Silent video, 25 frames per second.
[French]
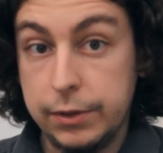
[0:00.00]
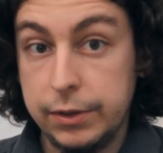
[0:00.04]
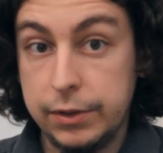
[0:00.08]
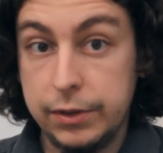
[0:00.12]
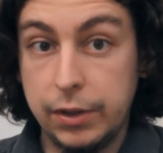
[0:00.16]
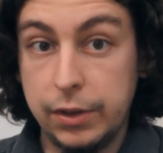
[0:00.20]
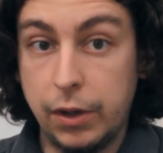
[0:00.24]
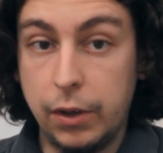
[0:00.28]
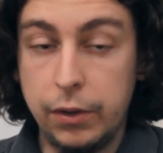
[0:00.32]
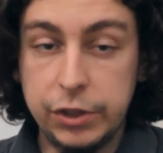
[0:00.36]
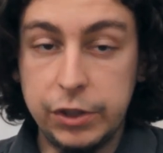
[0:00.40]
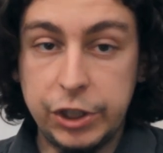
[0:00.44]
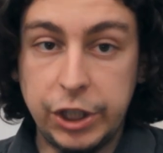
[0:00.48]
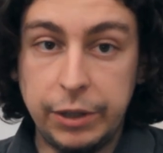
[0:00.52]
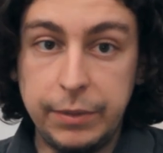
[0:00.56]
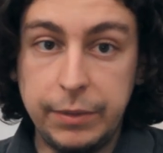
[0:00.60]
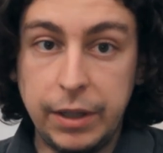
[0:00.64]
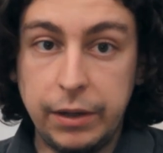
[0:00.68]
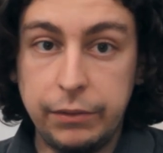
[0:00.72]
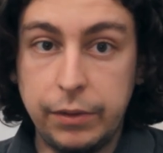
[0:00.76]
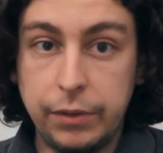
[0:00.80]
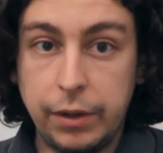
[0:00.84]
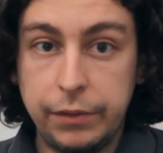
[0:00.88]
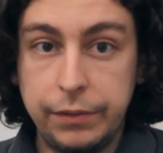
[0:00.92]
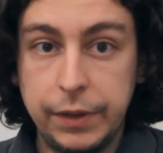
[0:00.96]
sans
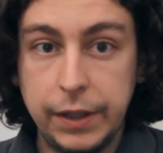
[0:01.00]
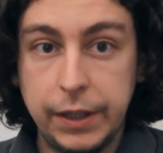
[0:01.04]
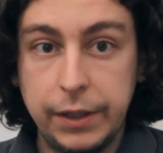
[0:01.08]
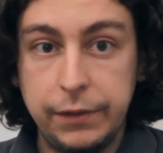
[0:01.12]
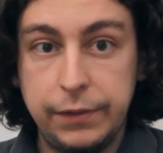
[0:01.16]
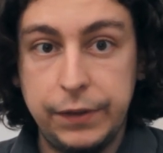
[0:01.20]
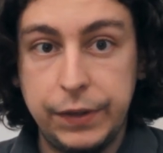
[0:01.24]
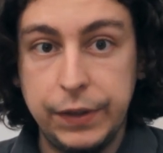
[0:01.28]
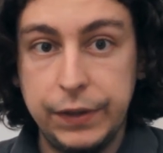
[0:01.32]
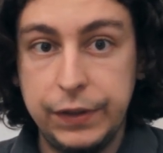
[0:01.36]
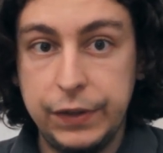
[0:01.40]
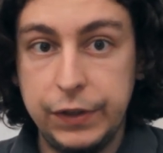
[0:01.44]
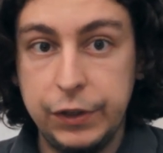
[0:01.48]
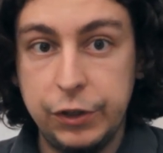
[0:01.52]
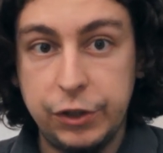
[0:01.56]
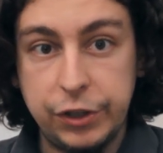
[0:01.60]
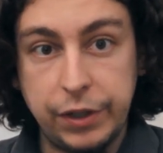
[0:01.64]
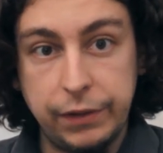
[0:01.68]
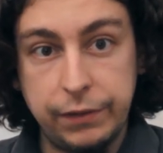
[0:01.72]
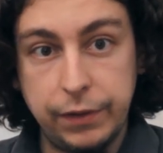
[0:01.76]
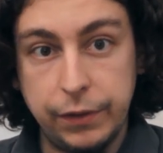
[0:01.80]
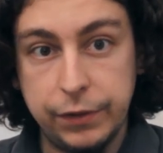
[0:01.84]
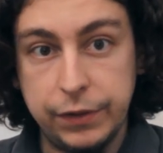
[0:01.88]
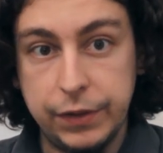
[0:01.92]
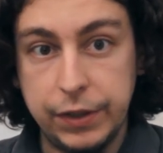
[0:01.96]
jamais avoir vérifié si je
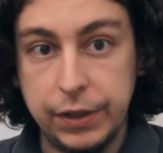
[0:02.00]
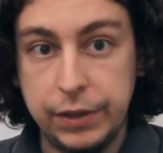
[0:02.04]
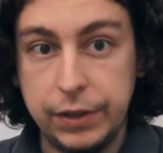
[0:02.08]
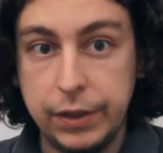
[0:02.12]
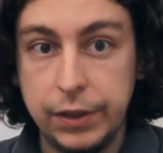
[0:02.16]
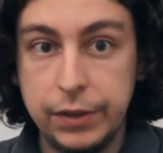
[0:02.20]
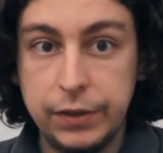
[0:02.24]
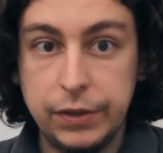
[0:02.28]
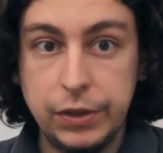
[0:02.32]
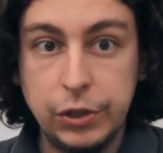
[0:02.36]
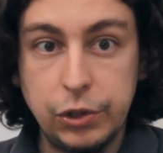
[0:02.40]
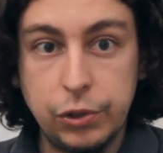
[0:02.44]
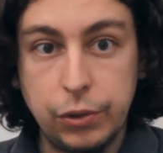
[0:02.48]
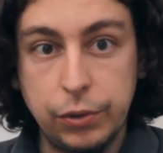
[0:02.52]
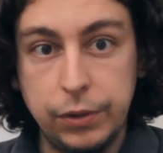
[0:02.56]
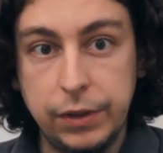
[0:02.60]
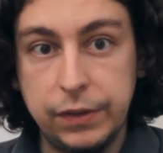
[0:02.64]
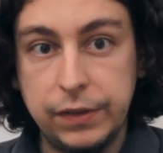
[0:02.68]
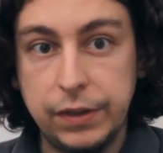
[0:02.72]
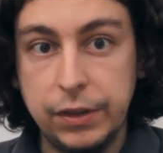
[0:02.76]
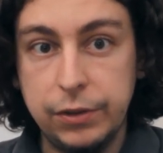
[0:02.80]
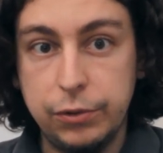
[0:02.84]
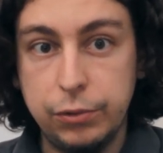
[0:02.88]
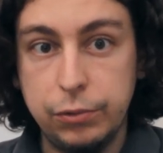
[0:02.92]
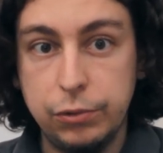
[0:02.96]
savais enseigner, si je
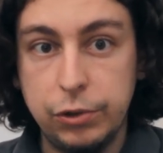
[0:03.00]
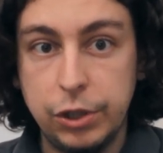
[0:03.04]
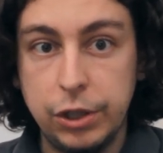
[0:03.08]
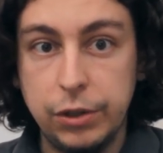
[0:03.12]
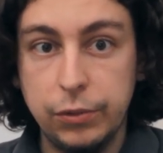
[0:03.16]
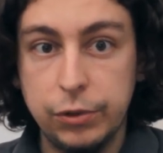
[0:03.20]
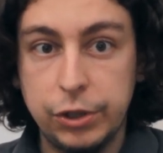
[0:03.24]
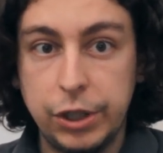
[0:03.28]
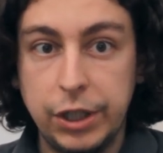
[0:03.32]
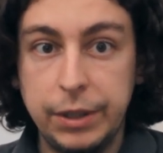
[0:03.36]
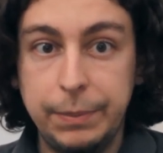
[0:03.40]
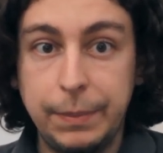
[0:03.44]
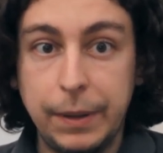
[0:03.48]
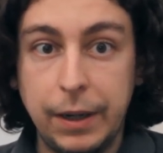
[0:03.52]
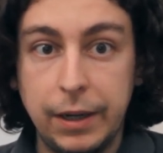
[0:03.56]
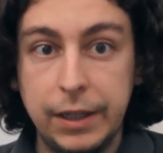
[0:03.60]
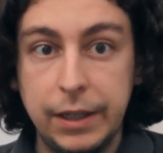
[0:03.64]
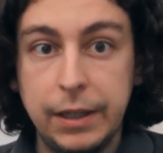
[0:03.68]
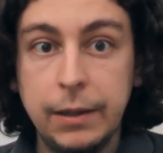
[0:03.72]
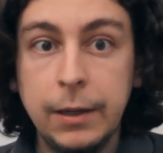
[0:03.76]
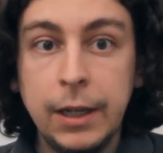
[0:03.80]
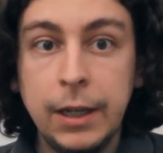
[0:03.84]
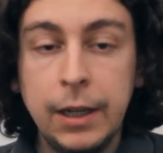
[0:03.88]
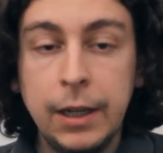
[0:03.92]
connaissais le sujet dont j'avais parlé.